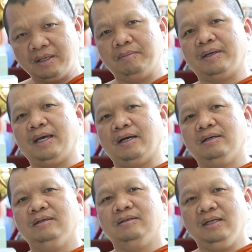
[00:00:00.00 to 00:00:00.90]
เข้มแข็ง
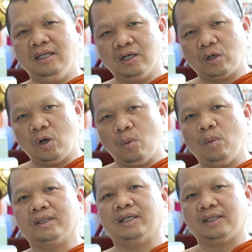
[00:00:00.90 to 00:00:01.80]
ในเรื่องของวั
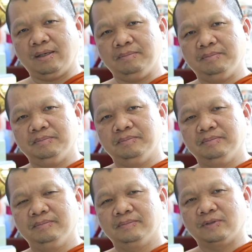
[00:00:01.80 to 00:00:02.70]
ฒนธรรม
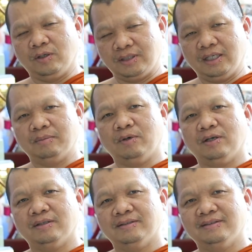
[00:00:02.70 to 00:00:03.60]
ขอเจริญพร